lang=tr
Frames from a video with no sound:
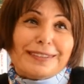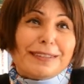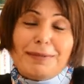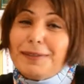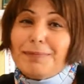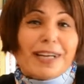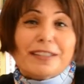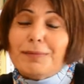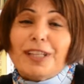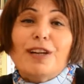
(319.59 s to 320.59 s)
ne bileyim bir
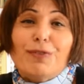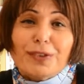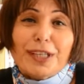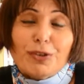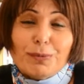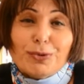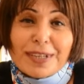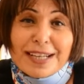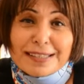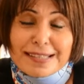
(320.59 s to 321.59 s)
anda bir telefon geliyor, bütün
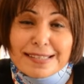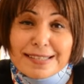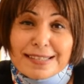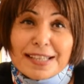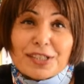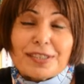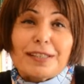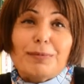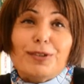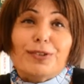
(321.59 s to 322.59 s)
hayatınızı
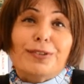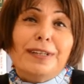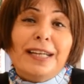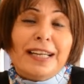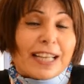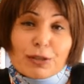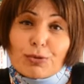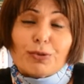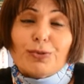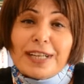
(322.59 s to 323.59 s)
değiştirebiliyor. Yani
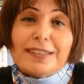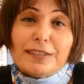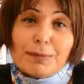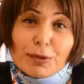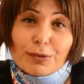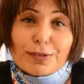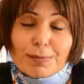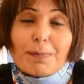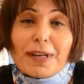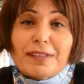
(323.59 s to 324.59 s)
son günlerde de
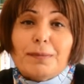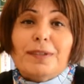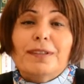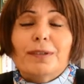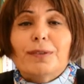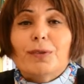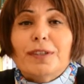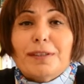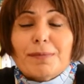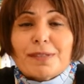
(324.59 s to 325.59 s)
biliyoruz bir pandemi e,
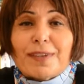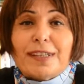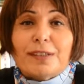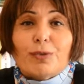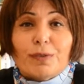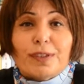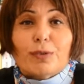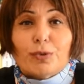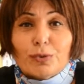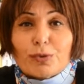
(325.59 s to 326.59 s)
olayımız var,
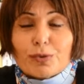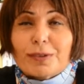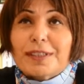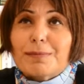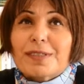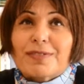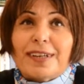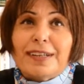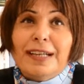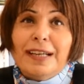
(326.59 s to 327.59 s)
Covid-19 olayımız
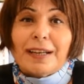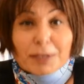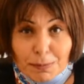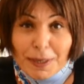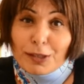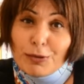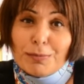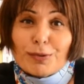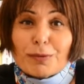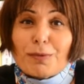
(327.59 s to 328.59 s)
var. Hiç bekliyor
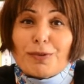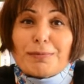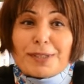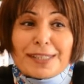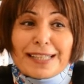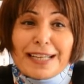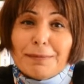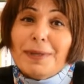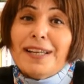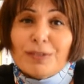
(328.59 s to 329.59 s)
muyduk böyle bir şey?
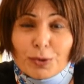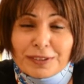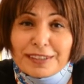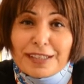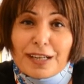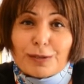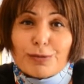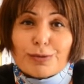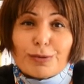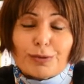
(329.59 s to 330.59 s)
Yani bir anda ortalık alt
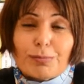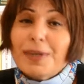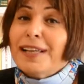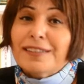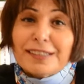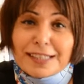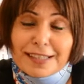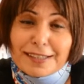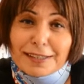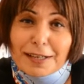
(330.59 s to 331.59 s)
üst oldu. Bir anda
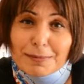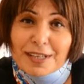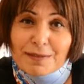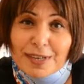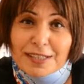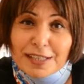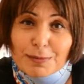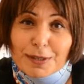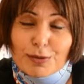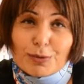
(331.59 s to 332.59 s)
alışkanlıklarımızdan
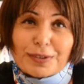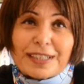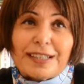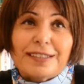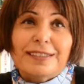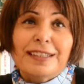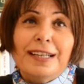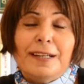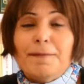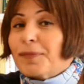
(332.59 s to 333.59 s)
vazgeçmek zorunda kaldık.
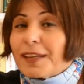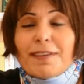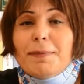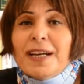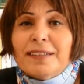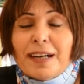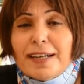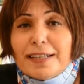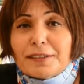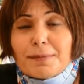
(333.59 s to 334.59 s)
Ve bir anda
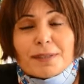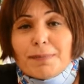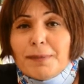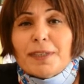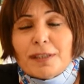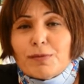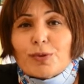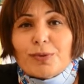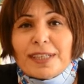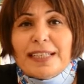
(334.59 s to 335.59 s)
hayatımızın bilmediğimiz
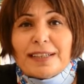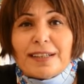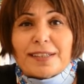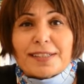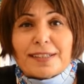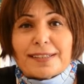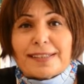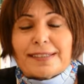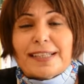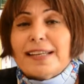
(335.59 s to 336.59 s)
yönleriyle
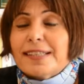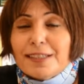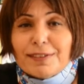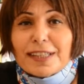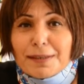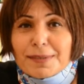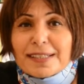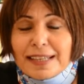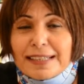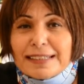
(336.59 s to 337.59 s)
karşılaştık. Yani
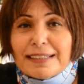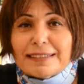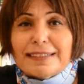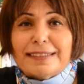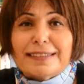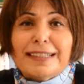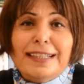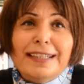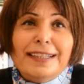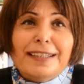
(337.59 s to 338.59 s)
sevdiklerimizin değerini anladık.
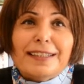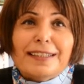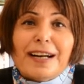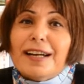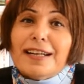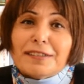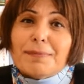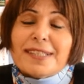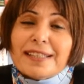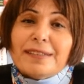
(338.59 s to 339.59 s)
E,
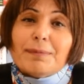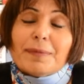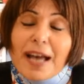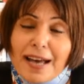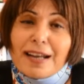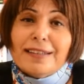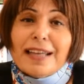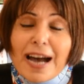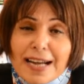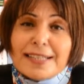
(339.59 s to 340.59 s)
hayatın bize her an
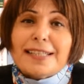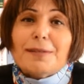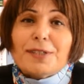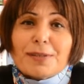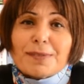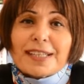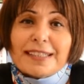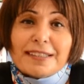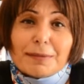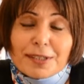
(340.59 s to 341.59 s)
her şeyi başımıza
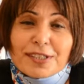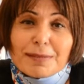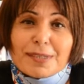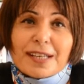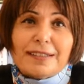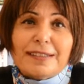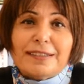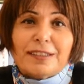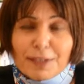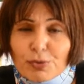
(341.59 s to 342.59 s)
getirebileceğimizi
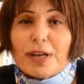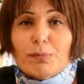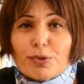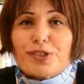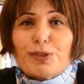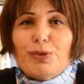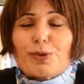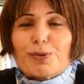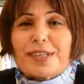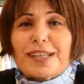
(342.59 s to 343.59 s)
anladık ve şu an
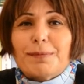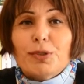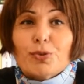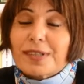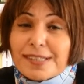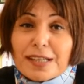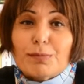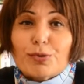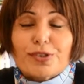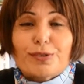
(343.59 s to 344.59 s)
bocalıyoruz yani. Birçok
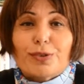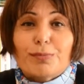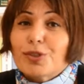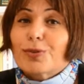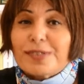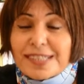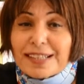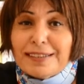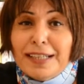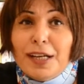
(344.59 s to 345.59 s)
insan bocalıyor. Birçok
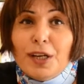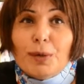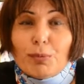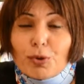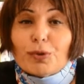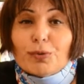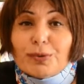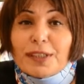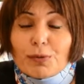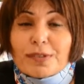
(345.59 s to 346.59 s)
insan bu
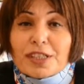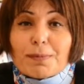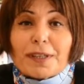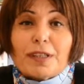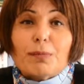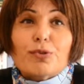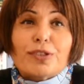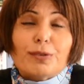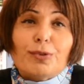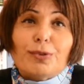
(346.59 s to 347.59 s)
konuyla yüzleşmekte
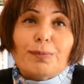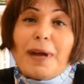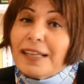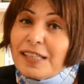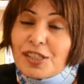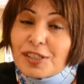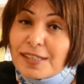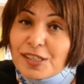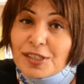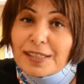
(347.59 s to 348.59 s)
bocalıyor. Belki
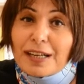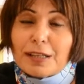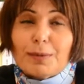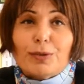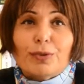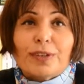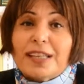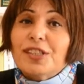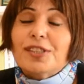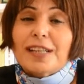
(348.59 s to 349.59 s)
işin işini kaybediyor.
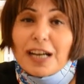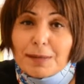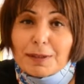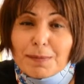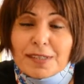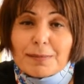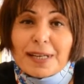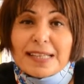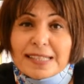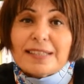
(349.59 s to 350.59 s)
Yani işini kaybetmese
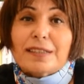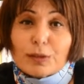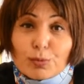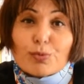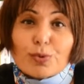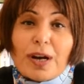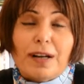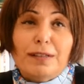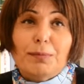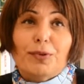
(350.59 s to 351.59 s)
bile eski tat tuzu
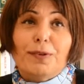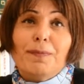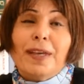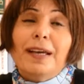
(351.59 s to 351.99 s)
almıyor.